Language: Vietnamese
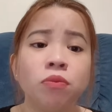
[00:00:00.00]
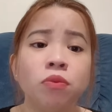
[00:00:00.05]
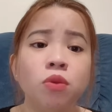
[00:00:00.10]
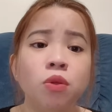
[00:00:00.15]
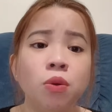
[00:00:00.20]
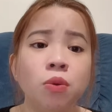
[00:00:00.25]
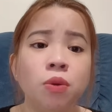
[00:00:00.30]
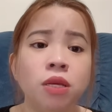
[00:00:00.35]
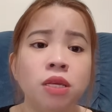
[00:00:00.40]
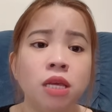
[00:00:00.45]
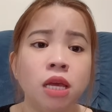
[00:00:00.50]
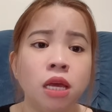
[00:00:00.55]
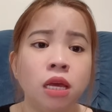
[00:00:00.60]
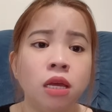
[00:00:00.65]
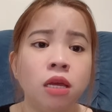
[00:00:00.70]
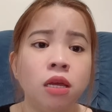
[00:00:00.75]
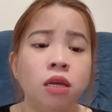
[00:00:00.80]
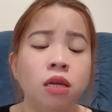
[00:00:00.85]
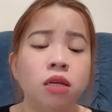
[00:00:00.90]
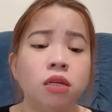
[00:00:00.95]
nuôi
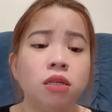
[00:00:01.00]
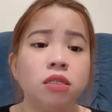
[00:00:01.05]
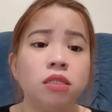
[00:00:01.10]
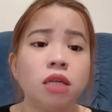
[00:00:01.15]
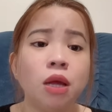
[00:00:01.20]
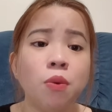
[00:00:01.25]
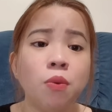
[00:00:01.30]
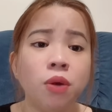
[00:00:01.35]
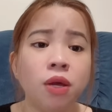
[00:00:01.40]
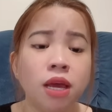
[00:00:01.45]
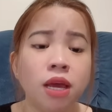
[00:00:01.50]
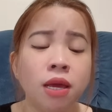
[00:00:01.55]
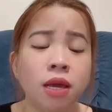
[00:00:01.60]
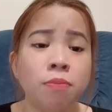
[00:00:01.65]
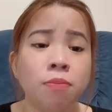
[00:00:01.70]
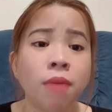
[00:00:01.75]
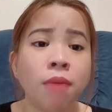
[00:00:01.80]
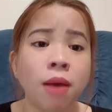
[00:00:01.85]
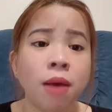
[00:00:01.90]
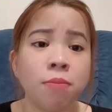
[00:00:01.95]
chị sau khi
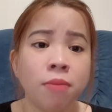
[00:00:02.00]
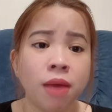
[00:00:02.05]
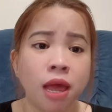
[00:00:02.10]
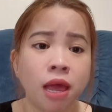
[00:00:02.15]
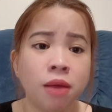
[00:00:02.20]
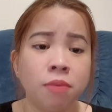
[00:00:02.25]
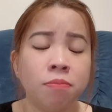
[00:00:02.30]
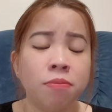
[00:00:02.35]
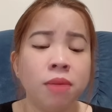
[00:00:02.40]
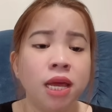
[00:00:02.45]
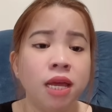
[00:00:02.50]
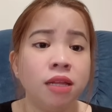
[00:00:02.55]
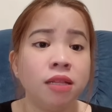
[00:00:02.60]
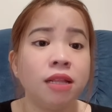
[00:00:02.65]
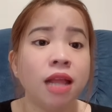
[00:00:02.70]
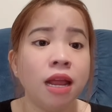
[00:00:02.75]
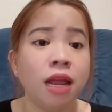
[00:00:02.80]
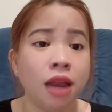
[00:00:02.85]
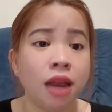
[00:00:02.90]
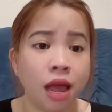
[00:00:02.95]
ba mẹ bị
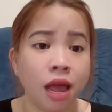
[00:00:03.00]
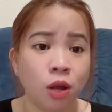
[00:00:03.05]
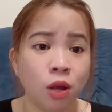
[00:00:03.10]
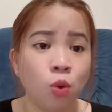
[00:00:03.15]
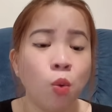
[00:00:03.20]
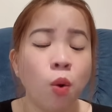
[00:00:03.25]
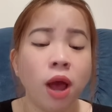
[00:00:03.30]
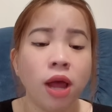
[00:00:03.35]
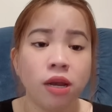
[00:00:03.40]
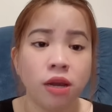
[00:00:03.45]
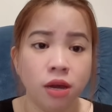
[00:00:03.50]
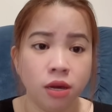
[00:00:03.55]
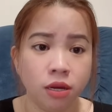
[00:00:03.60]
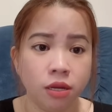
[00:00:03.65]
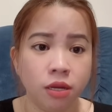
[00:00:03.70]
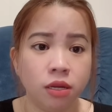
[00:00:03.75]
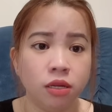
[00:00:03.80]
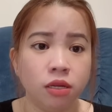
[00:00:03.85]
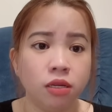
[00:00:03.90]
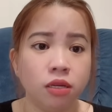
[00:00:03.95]
tai nạn qua
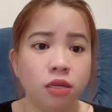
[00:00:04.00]
đời.